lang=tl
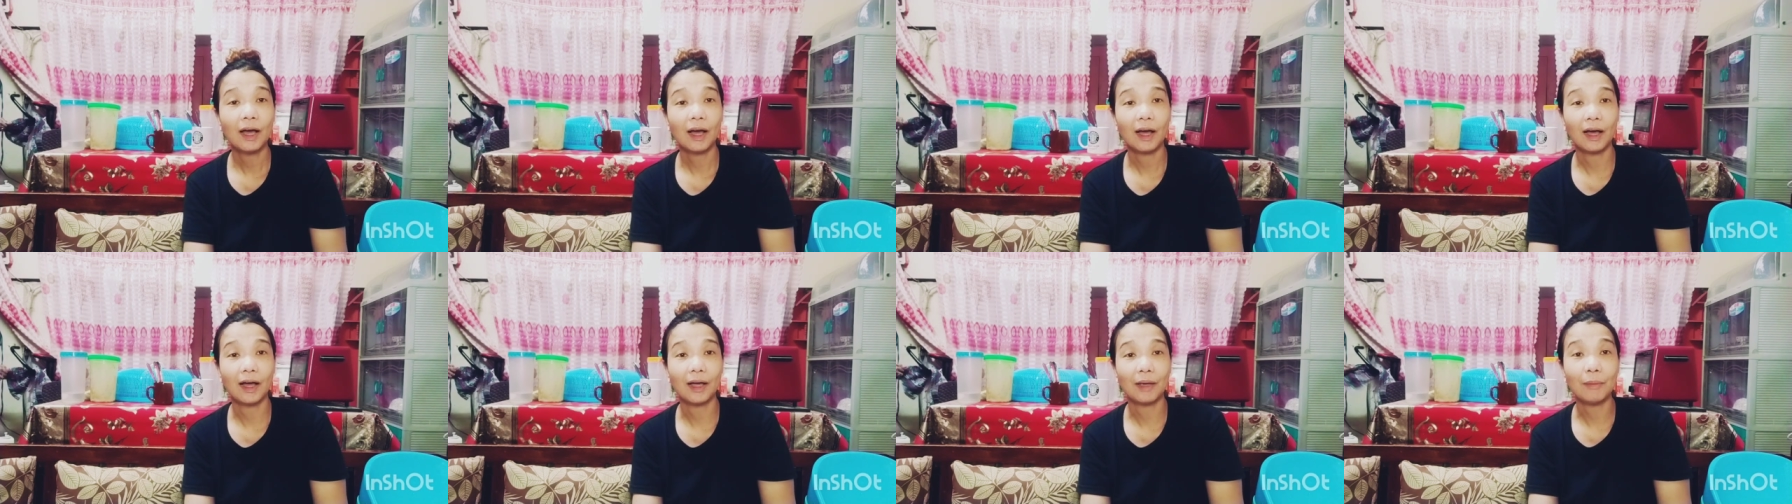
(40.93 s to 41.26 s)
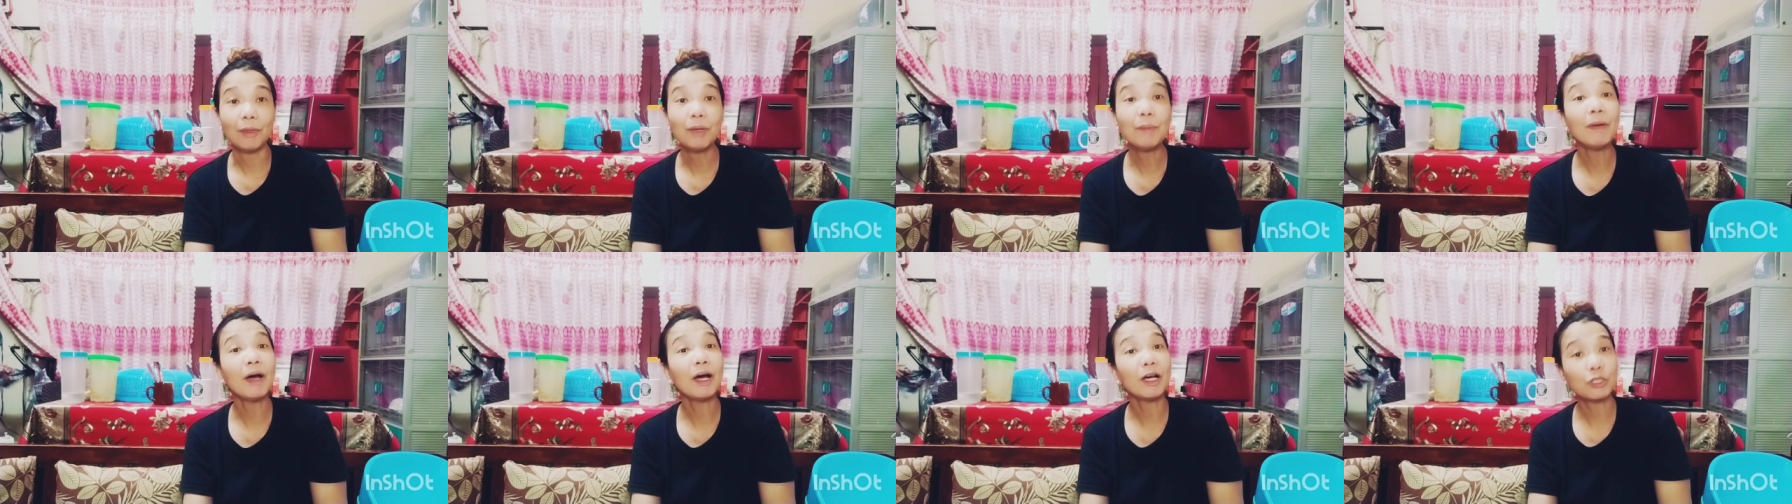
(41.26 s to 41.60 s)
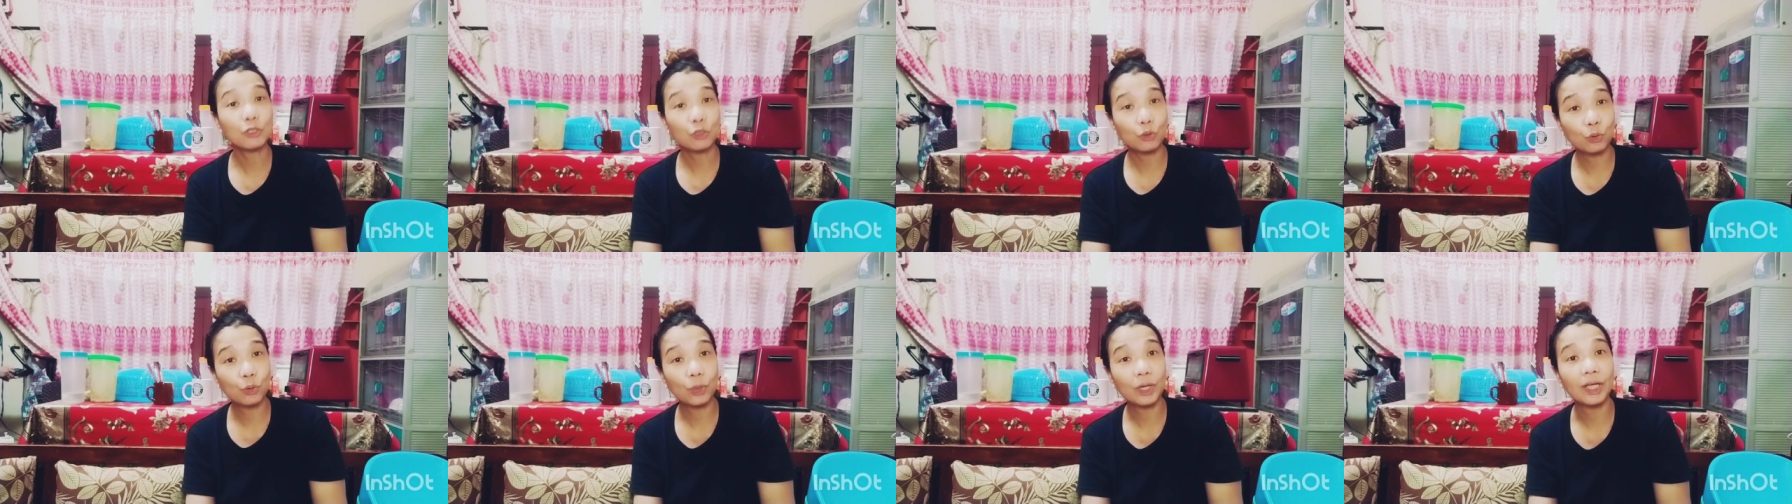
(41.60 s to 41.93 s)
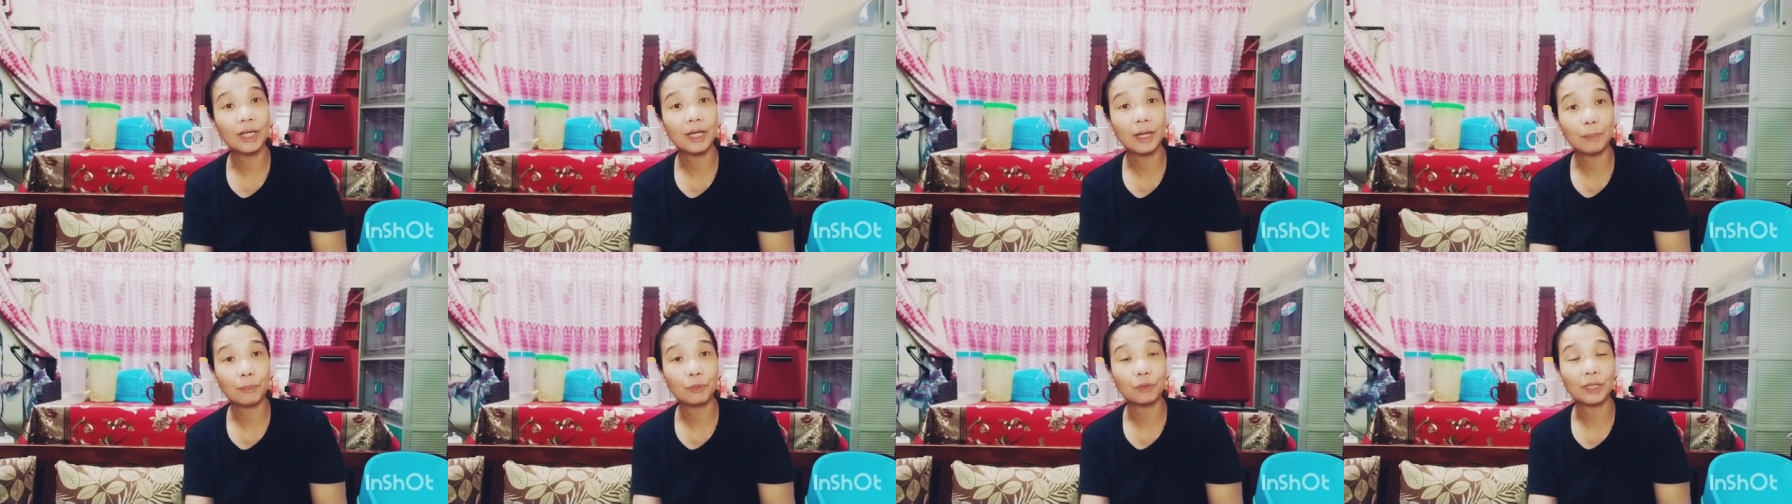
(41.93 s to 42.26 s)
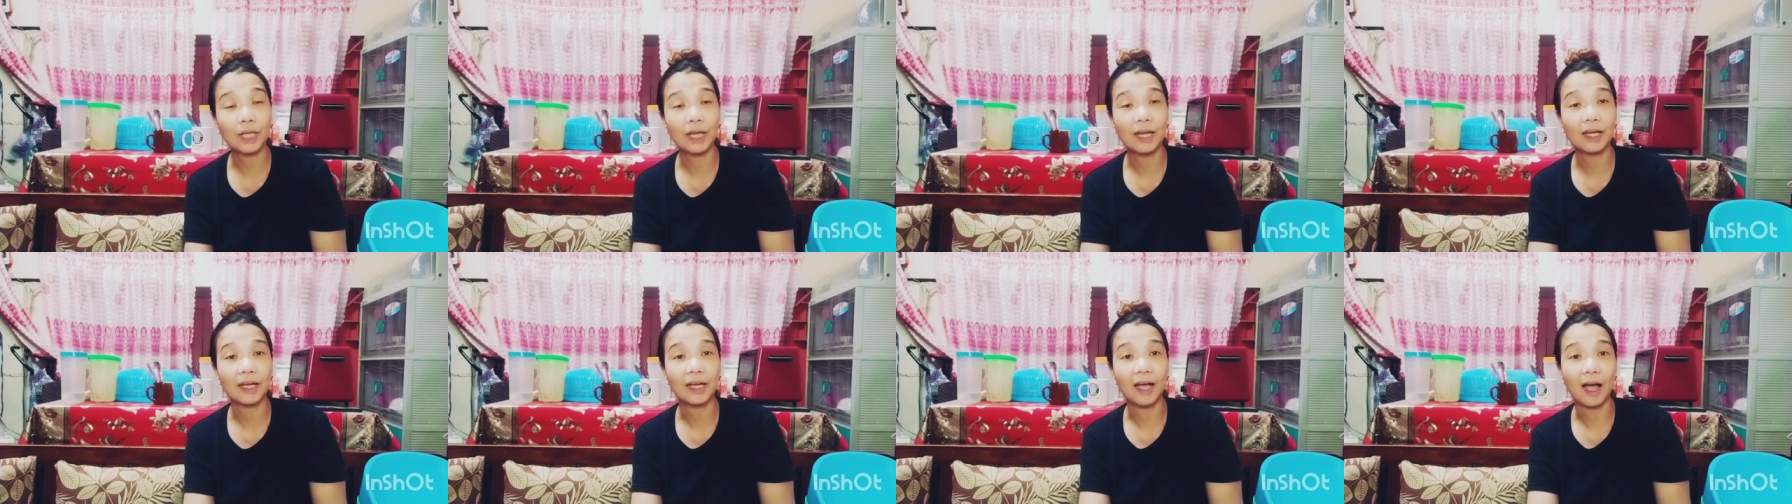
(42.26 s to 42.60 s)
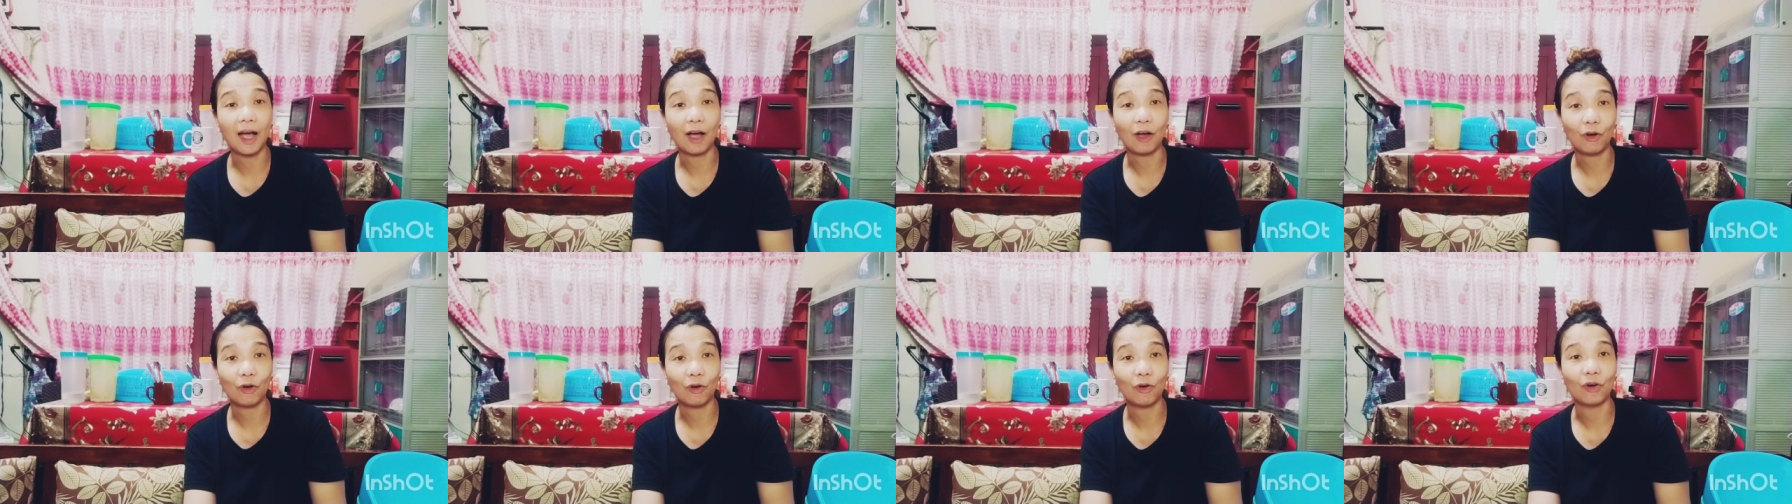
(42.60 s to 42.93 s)
ay uh, may mga suki na po
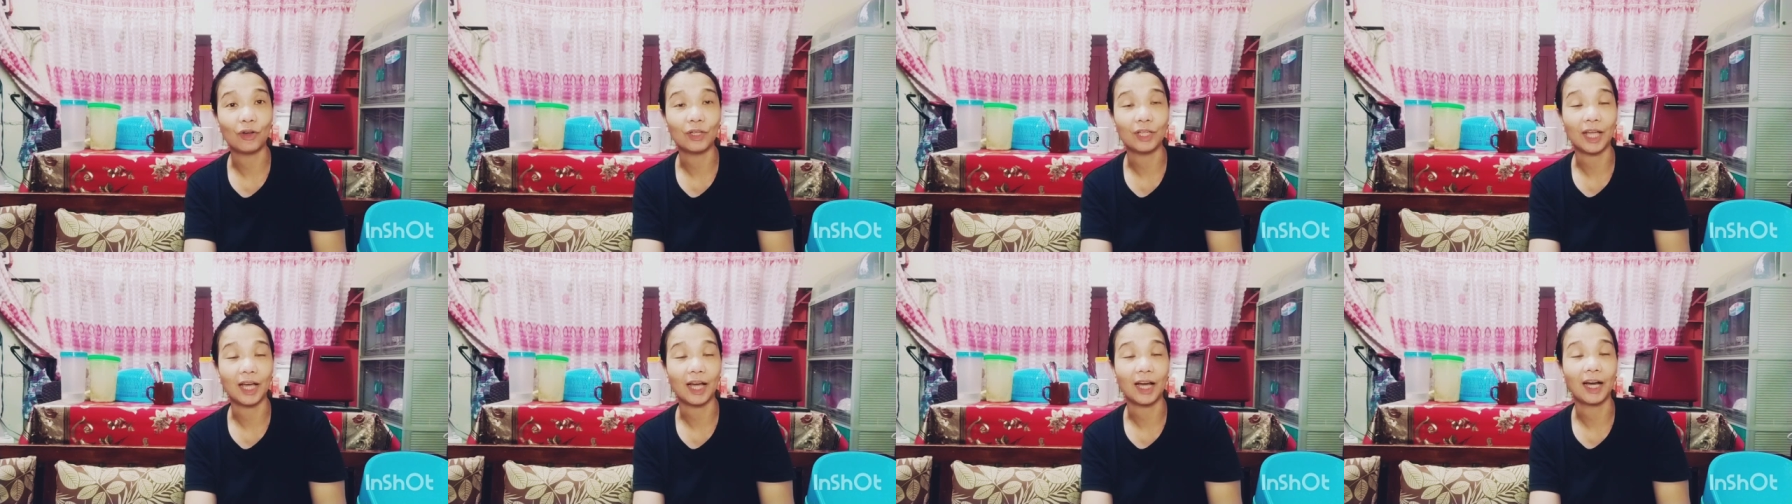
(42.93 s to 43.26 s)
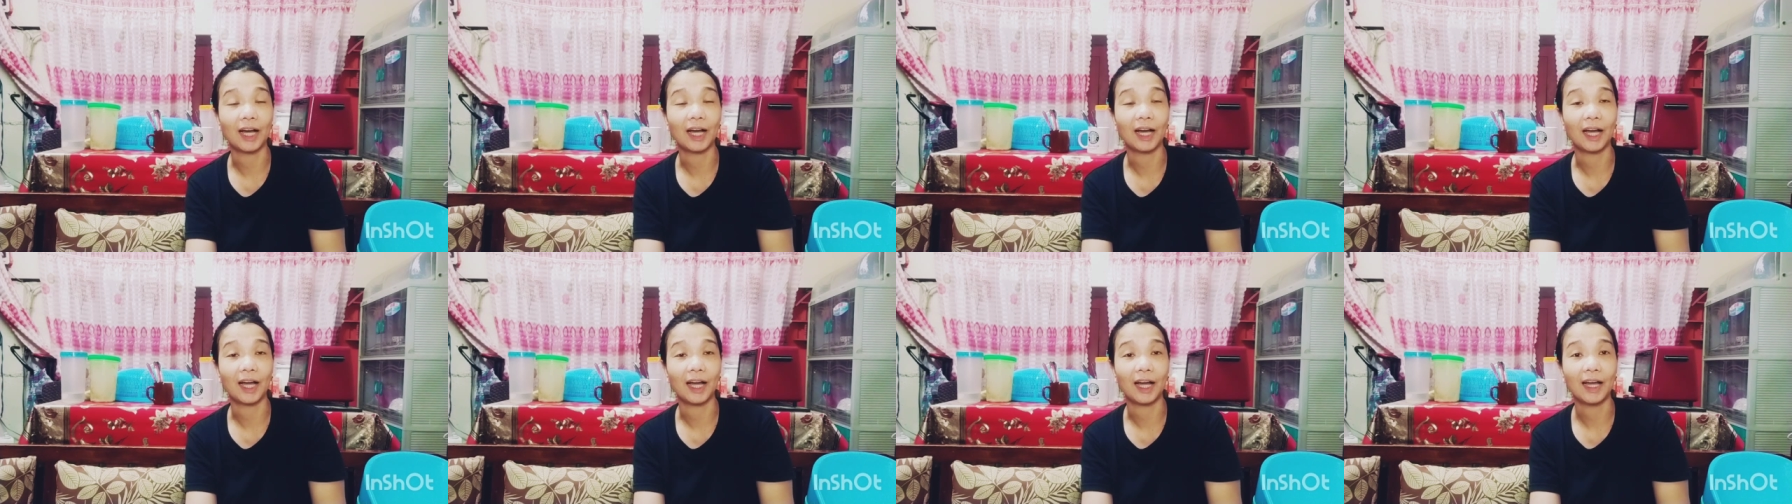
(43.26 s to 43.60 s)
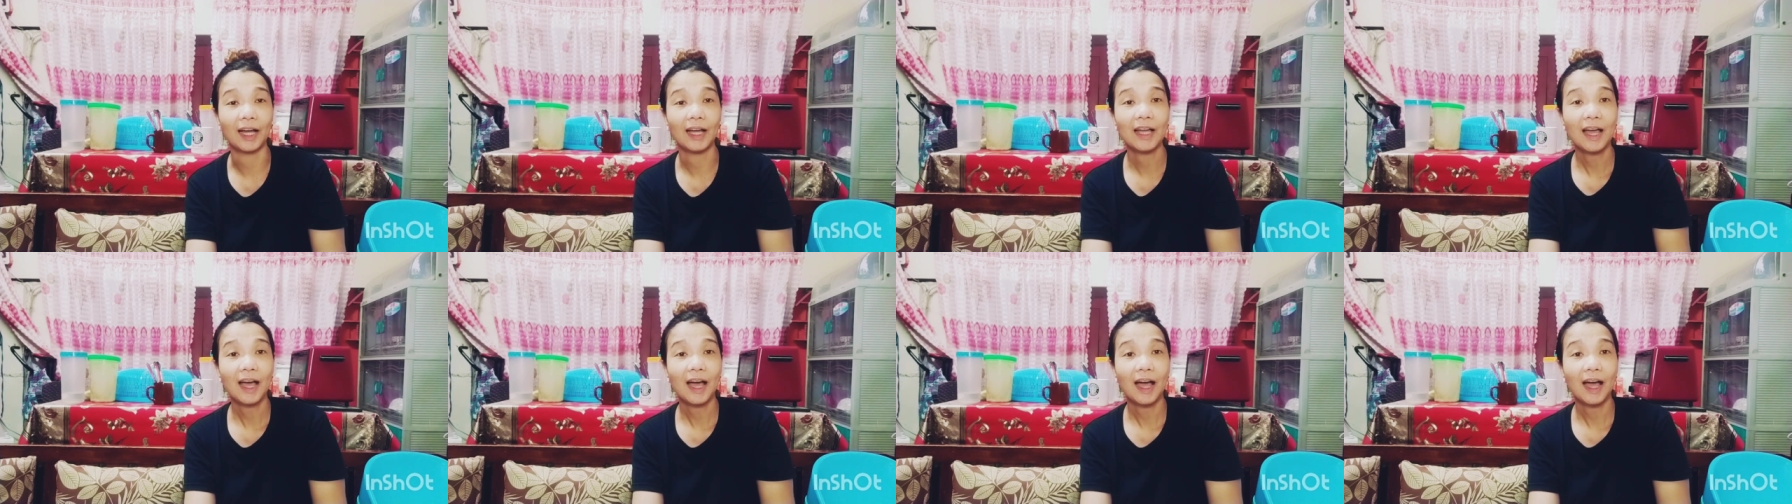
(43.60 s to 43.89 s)
talaga ako ng uh,